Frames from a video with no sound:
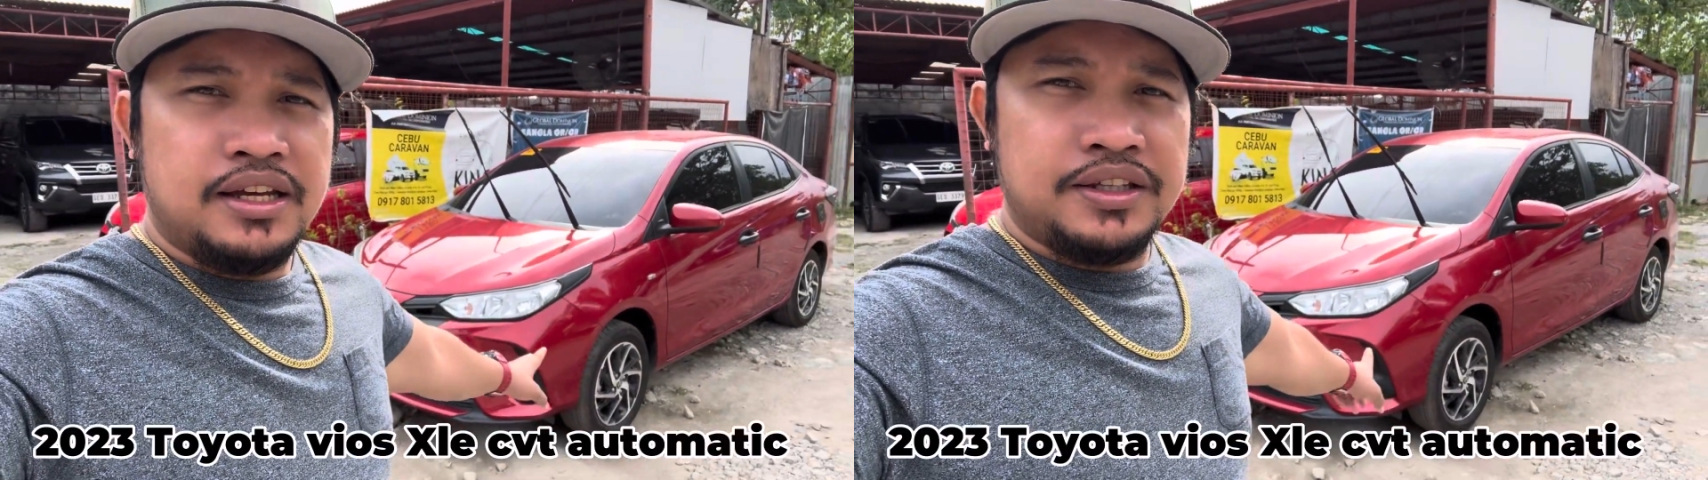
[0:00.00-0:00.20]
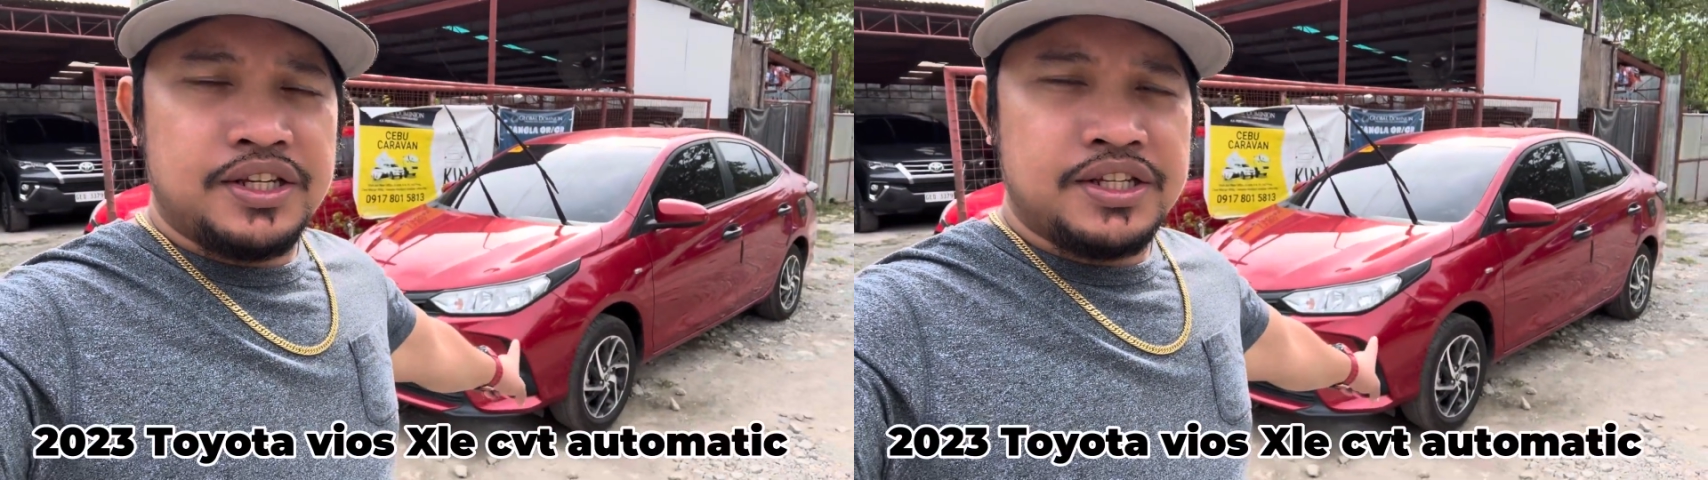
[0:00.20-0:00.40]

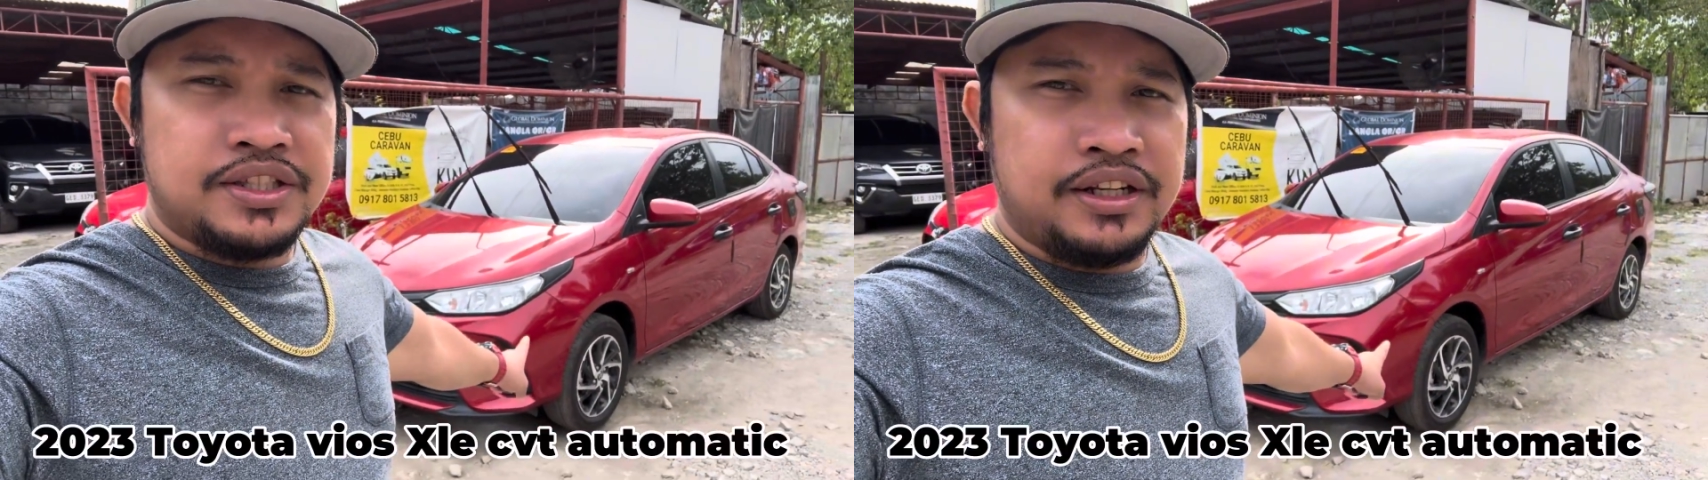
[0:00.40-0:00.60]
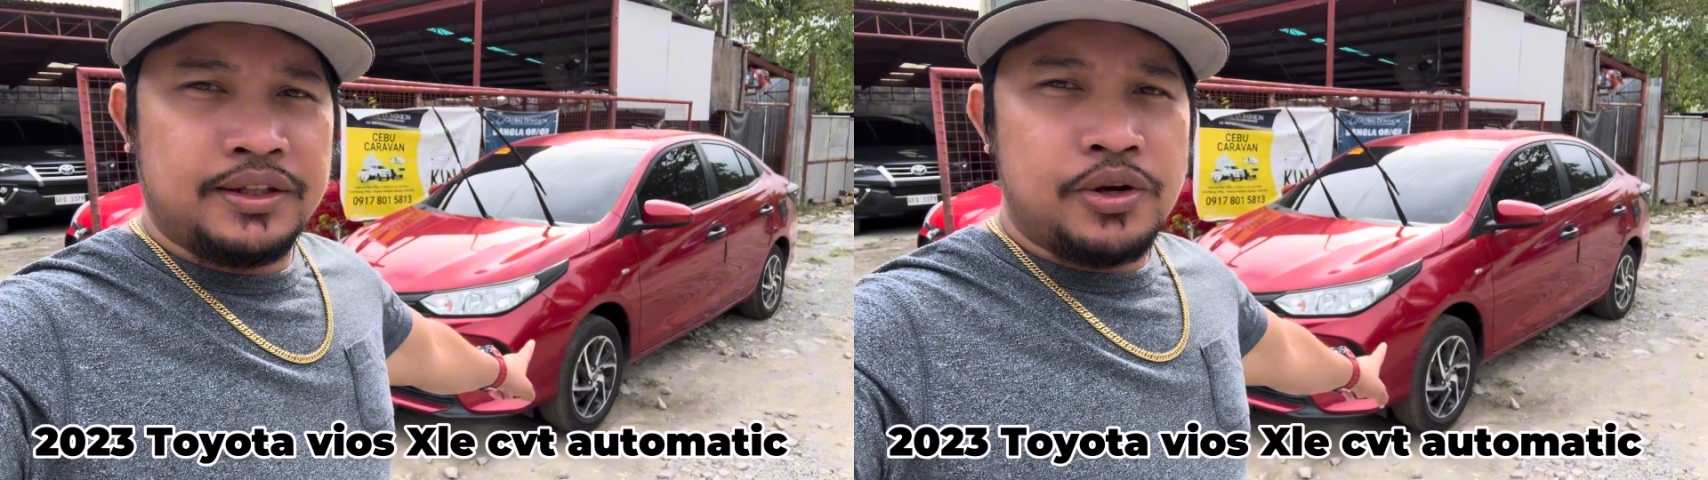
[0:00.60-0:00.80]
This is
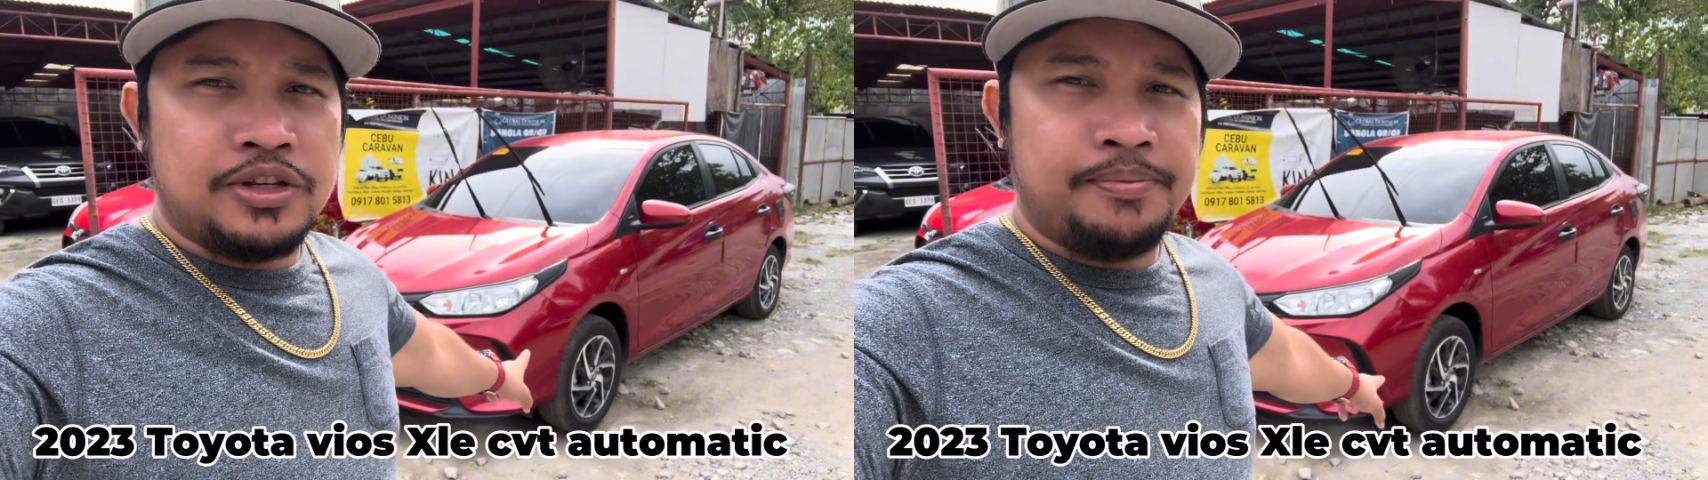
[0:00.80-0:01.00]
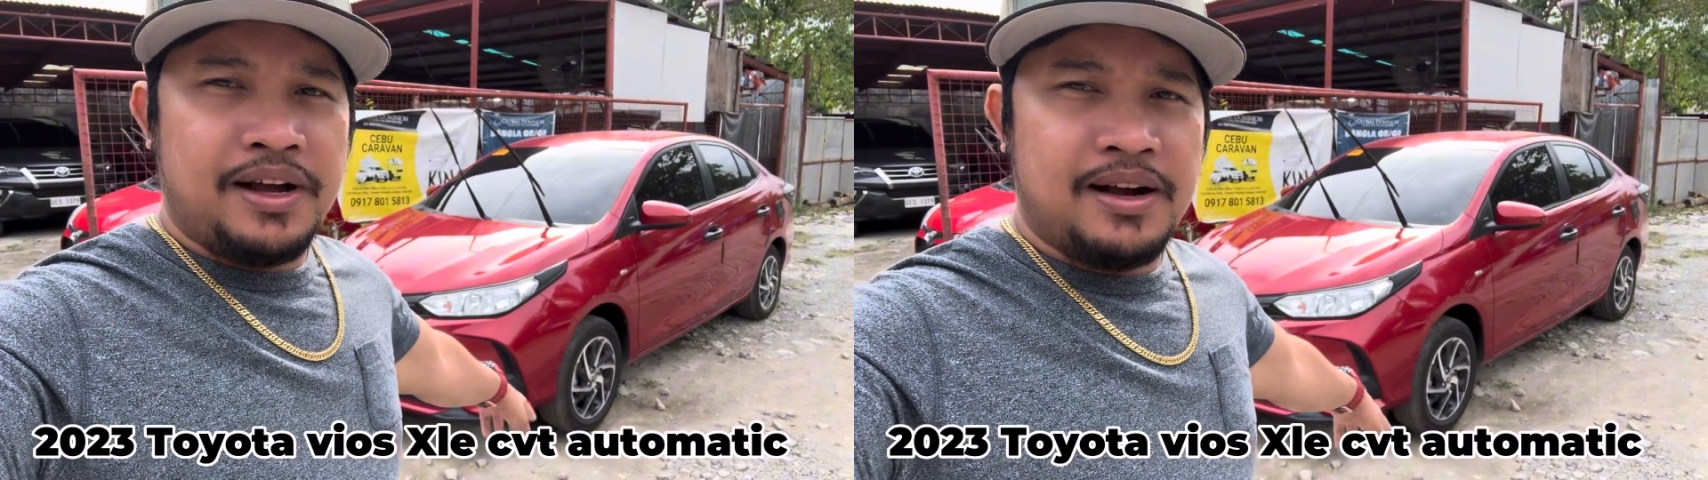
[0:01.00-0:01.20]

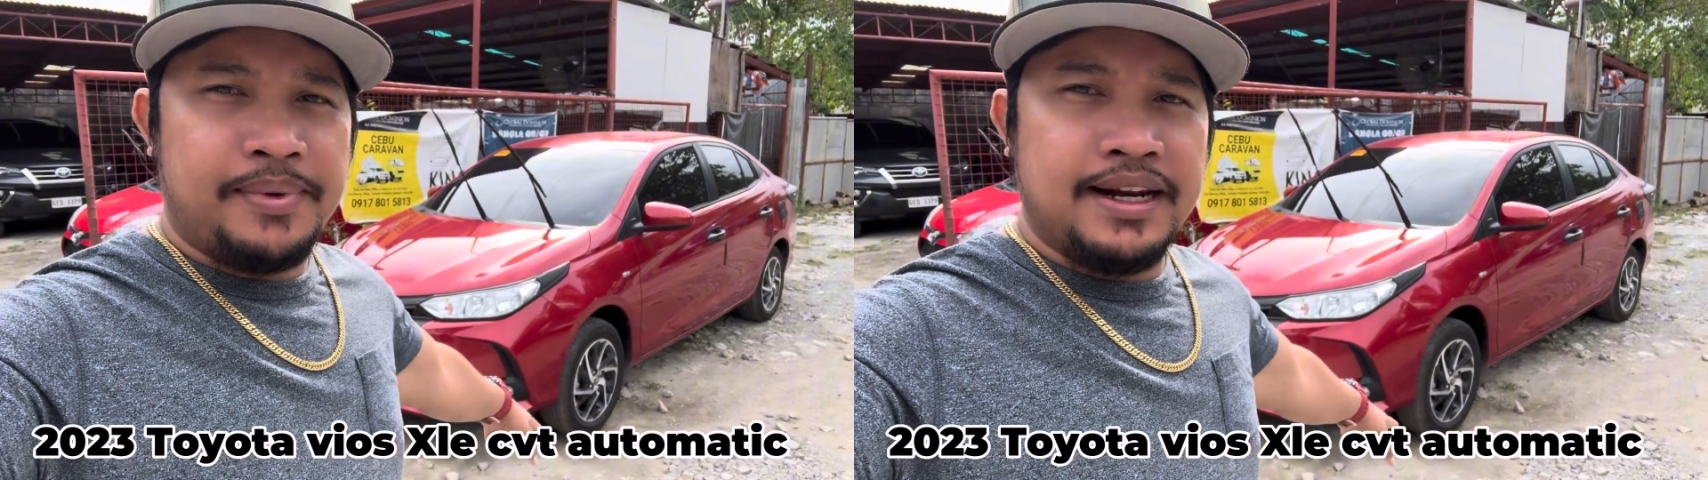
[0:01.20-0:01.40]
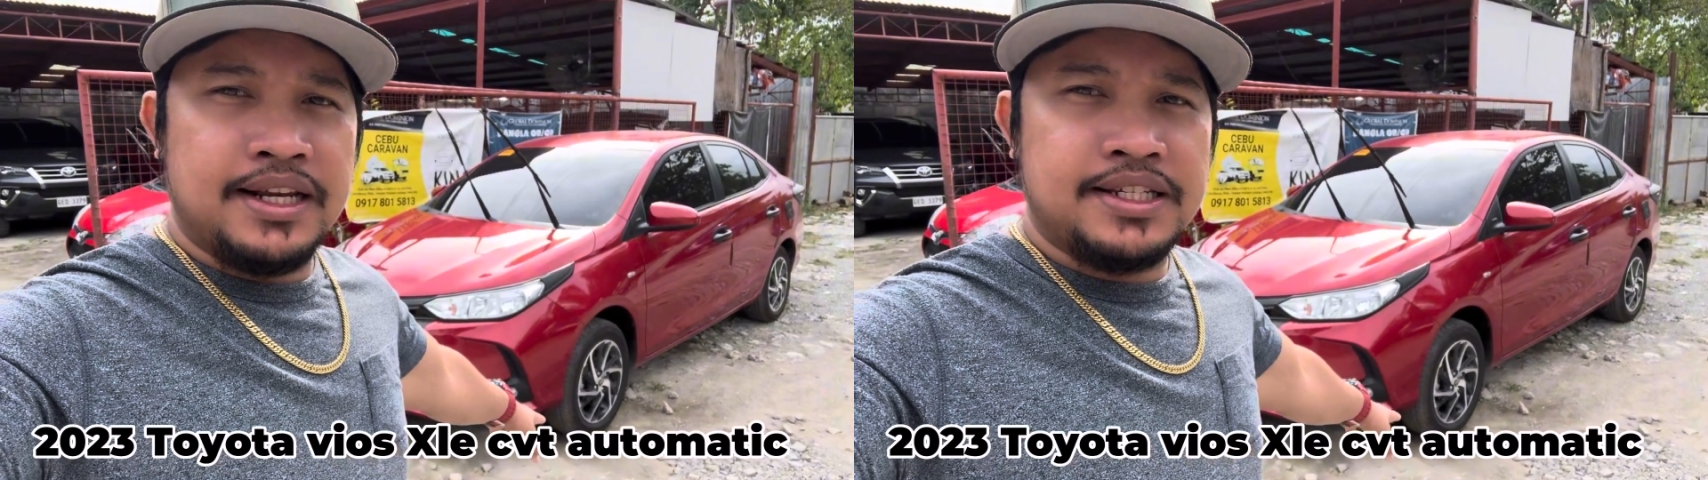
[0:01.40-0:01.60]
3,000 pa ang
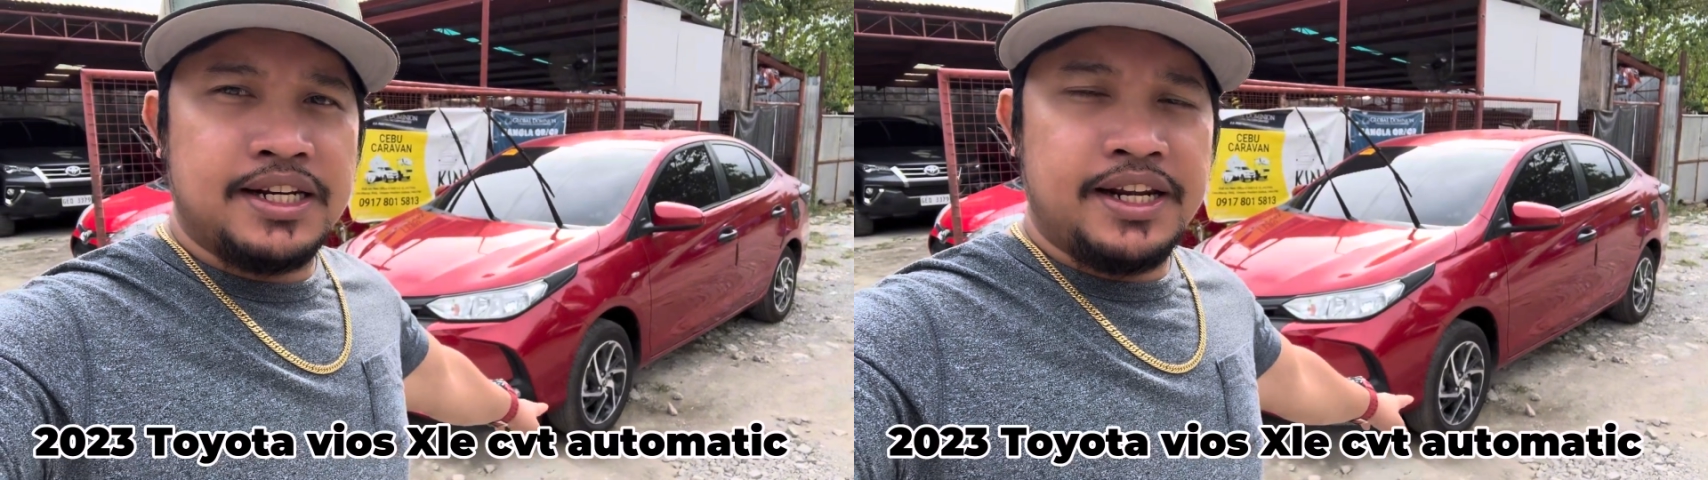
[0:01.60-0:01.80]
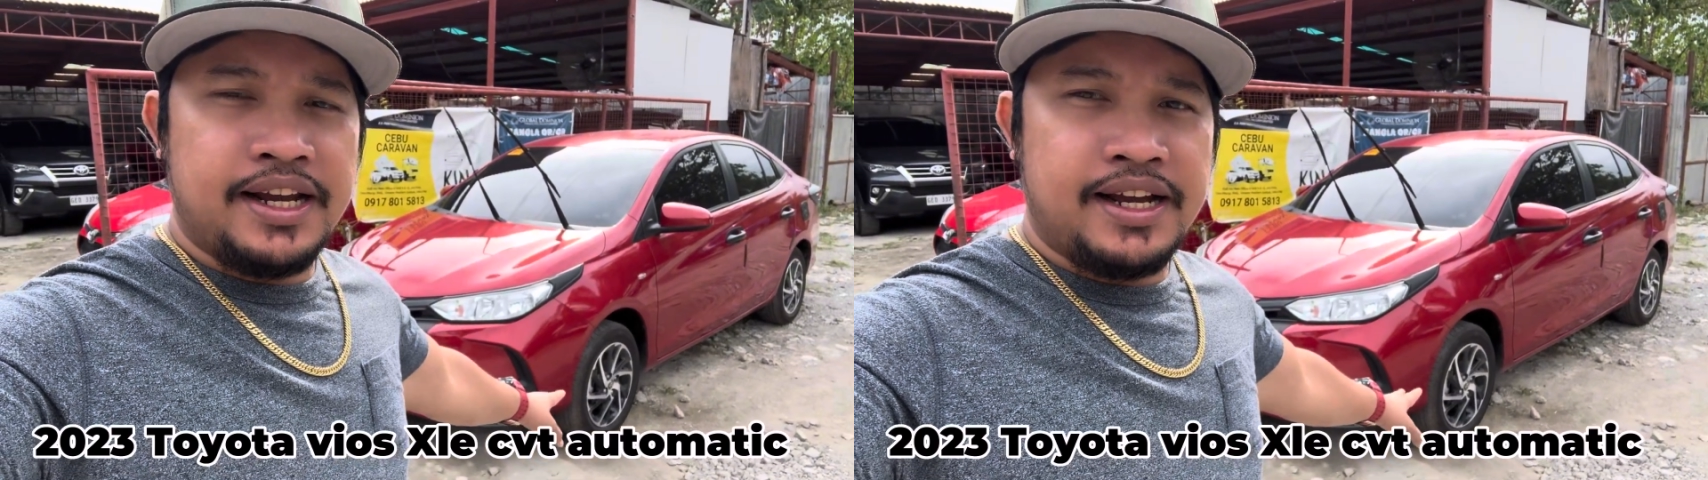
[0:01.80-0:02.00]
mileage ani
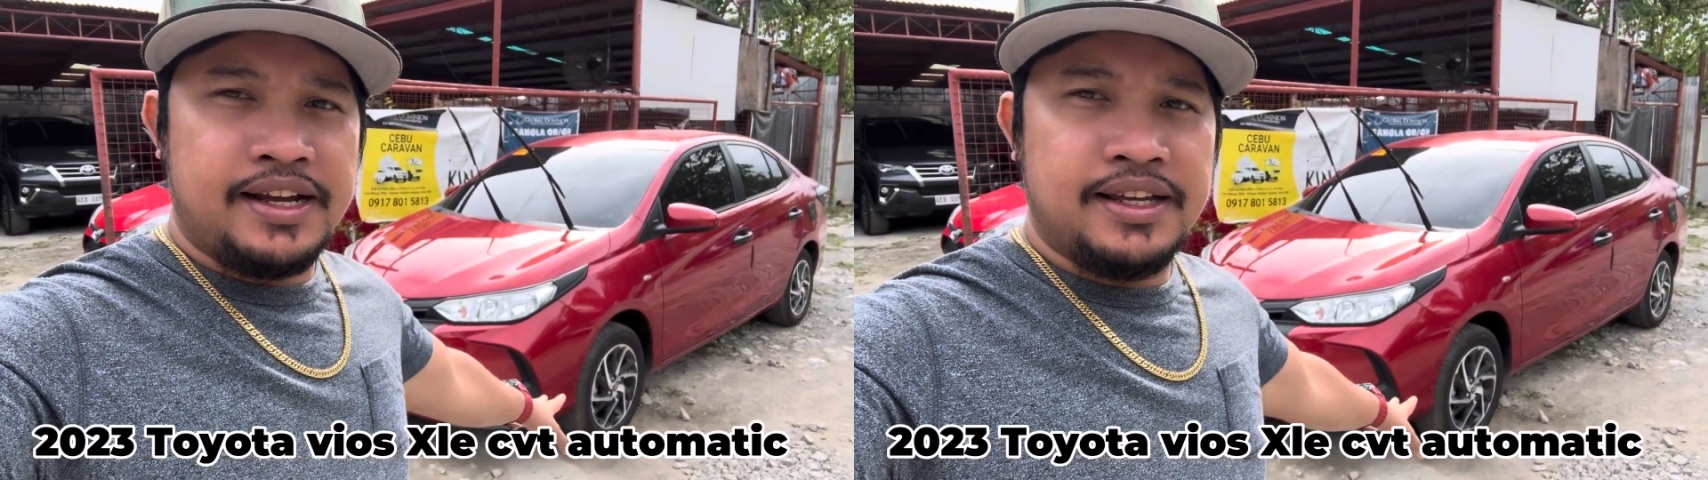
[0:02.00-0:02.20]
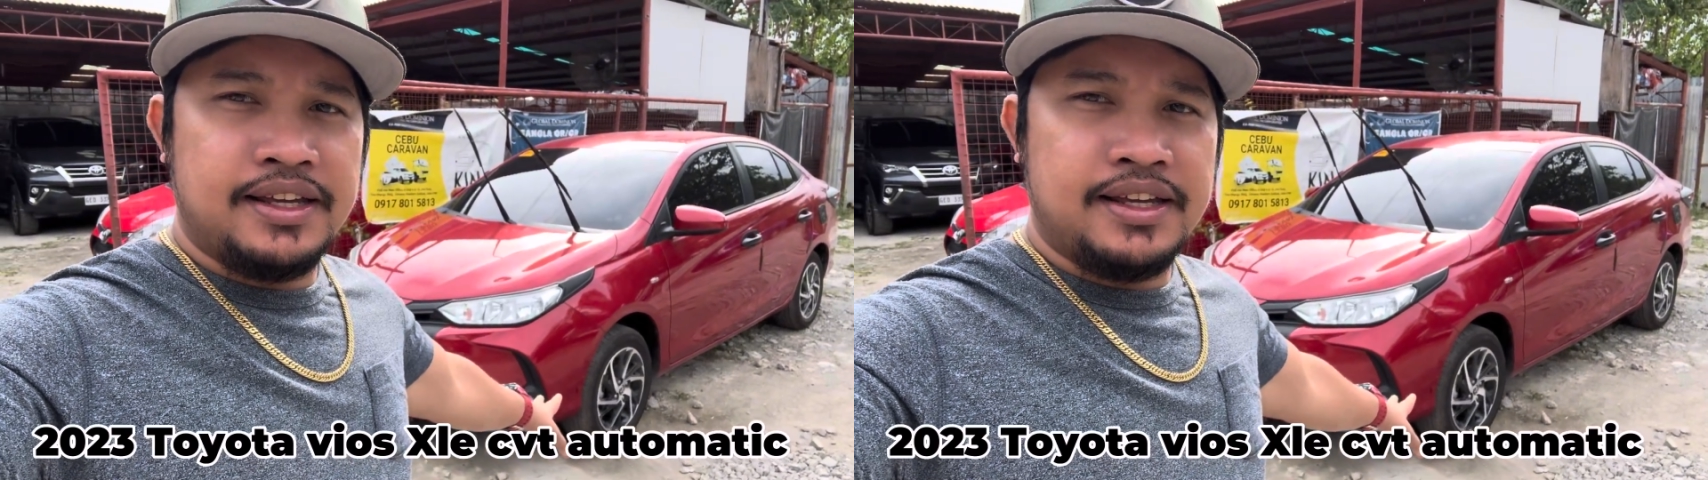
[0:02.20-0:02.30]
niya ha.